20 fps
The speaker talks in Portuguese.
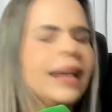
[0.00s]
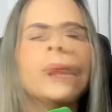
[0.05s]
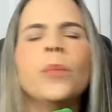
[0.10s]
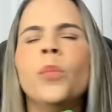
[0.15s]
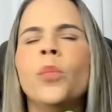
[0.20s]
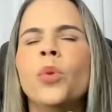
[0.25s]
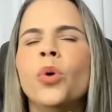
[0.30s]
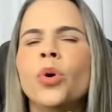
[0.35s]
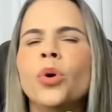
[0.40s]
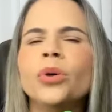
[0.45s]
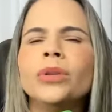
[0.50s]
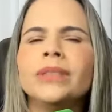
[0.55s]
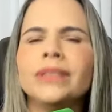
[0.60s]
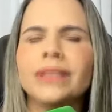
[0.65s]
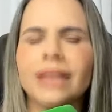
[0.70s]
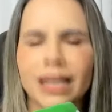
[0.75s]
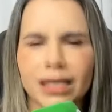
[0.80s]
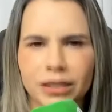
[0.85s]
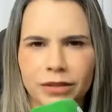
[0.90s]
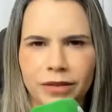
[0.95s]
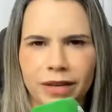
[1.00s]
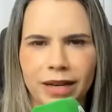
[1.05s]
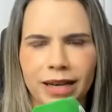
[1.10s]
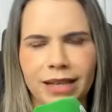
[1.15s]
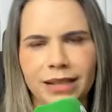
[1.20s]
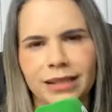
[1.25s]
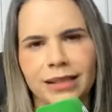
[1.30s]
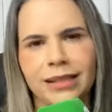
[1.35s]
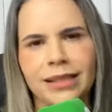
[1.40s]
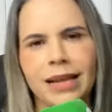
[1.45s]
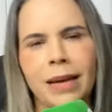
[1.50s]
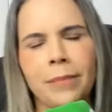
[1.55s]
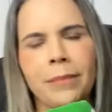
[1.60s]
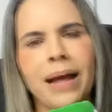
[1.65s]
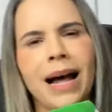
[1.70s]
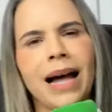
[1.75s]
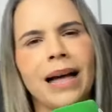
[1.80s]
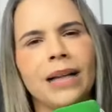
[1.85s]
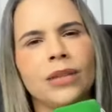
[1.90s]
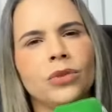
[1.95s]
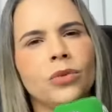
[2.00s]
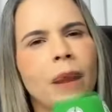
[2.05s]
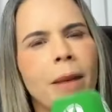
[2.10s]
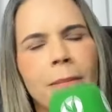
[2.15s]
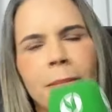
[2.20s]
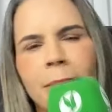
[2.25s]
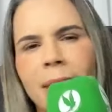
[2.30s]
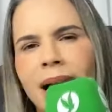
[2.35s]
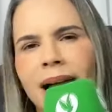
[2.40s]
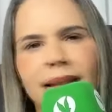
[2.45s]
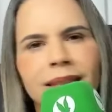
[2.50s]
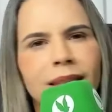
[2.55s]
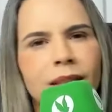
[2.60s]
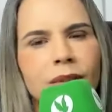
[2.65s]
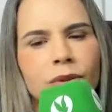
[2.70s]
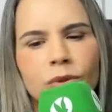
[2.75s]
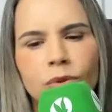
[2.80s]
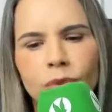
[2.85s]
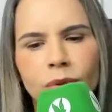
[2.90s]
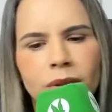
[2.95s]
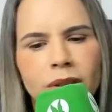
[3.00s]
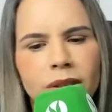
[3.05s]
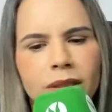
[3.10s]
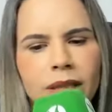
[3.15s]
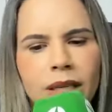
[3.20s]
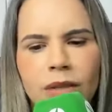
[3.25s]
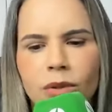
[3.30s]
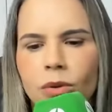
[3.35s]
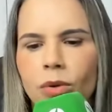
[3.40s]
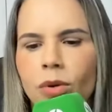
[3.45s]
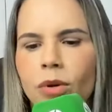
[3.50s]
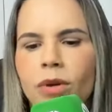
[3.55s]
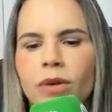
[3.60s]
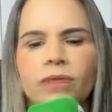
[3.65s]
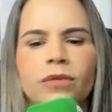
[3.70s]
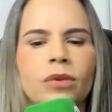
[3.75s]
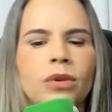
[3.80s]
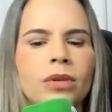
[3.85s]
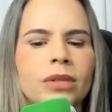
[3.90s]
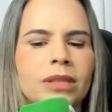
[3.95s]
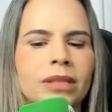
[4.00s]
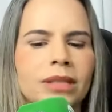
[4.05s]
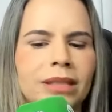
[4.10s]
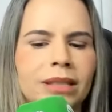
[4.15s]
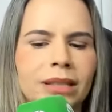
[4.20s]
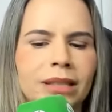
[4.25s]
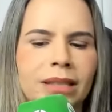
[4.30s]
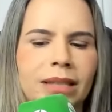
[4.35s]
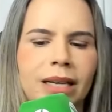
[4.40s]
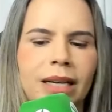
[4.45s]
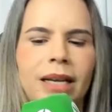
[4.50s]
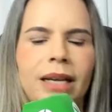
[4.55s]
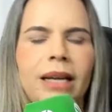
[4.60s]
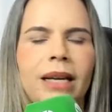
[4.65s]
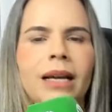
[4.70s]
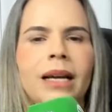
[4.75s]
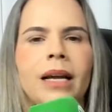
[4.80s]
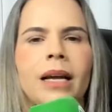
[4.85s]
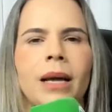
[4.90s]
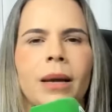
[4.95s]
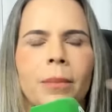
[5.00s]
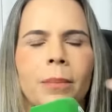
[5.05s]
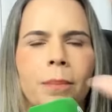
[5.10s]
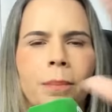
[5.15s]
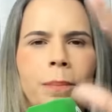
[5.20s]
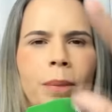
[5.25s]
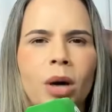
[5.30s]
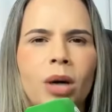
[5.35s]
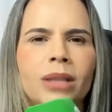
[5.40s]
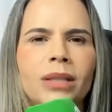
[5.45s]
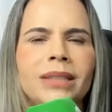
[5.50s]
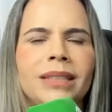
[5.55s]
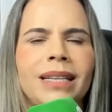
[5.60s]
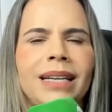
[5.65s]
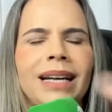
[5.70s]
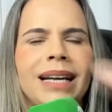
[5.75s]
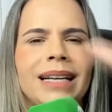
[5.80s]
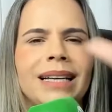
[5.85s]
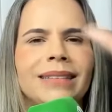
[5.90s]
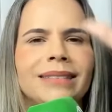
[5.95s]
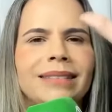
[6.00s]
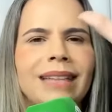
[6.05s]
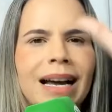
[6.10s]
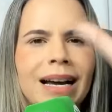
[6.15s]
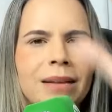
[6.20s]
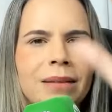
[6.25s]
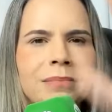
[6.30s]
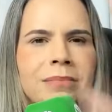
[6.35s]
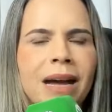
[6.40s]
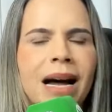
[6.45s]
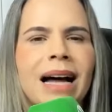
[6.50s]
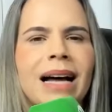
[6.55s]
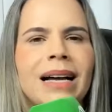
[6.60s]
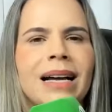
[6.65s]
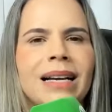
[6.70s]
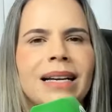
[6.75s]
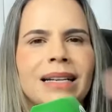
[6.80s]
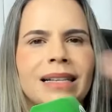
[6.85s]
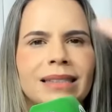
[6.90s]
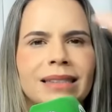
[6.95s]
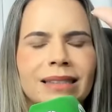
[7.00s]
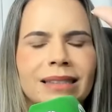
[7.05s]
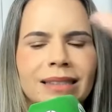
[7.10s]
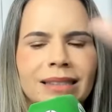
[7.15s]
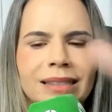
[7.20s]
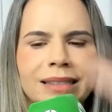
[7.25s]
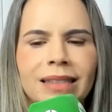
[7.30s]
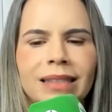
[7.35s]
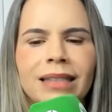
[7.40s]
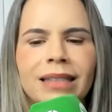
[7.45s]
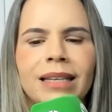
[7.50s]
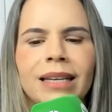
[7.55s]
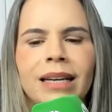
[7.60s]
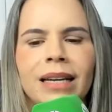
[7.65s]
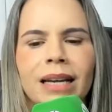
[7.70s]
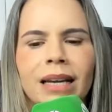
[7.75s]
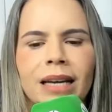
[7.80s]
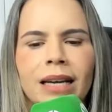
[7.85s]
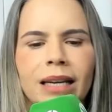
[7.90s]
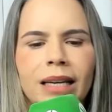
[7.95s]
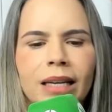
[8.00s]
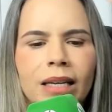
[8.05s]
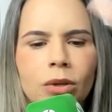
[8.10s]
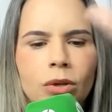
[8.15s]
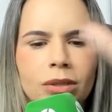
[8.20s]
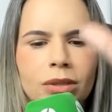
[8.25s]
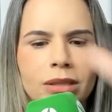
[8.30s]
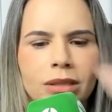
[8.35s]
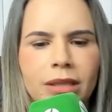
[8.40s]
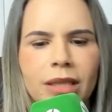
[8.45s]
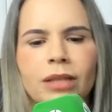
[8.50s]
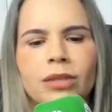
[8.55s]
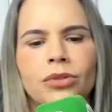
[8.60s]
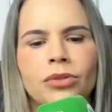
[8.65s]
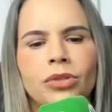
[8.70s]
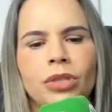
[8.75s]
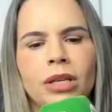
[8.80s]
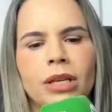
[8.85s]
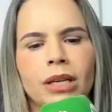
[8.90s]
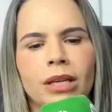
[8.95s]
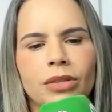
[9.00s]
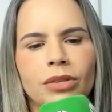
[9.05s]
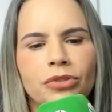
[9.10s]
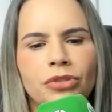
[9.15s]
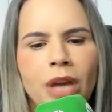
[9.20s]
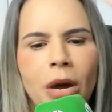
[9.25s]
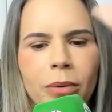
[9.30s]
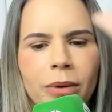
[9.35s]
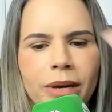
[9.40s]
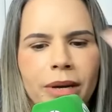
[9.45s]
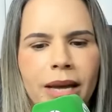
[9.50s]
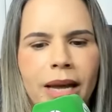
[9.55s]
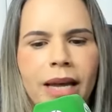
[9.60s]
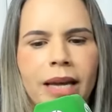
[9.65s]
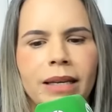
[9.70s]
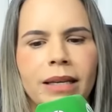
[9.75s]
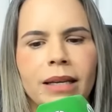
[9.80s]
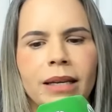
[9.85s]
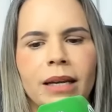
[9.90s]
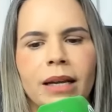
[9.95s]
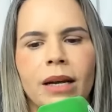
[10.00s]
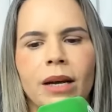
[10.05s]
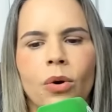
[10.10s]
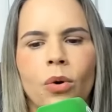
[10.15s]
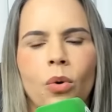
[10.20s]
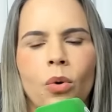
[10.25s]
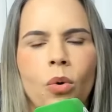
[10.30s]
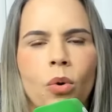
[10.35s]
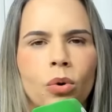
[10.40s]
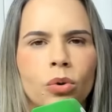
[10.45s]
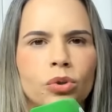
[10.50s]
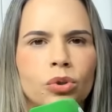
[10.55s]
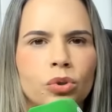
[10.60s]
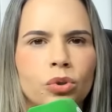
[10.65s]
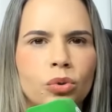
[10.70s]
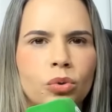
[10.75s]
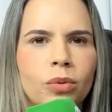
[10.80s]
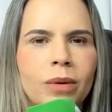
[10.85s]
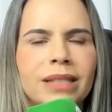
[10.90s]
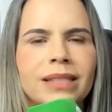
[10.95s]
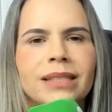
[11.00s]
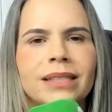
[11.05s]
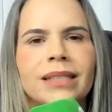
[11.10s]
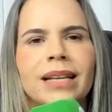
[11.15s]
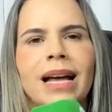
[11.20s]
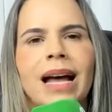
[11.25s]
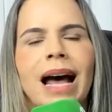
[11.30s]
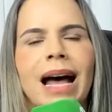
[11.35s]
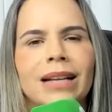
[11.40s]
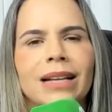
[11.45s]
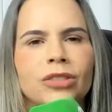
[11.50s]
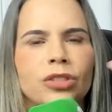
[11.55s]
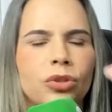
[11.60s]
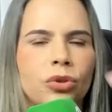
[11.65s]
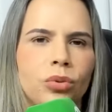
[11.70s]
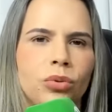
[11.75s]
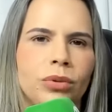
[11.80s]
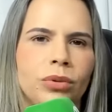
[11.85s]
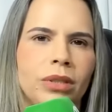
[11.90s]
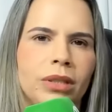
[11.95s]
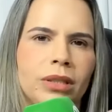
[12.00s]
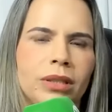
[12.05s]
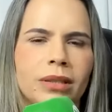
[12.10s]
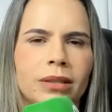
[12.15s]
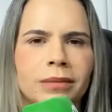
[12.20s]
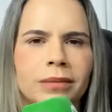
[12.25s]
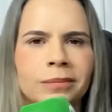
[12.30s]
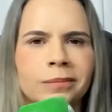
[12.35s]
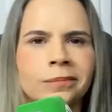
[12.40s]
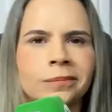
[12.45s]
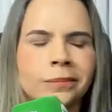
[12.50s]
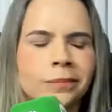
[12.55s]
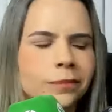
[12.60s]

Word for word: que muitas vezes, amado, amada do Senhor, você pode derramar sangue inocente de alguém com suas atitudes.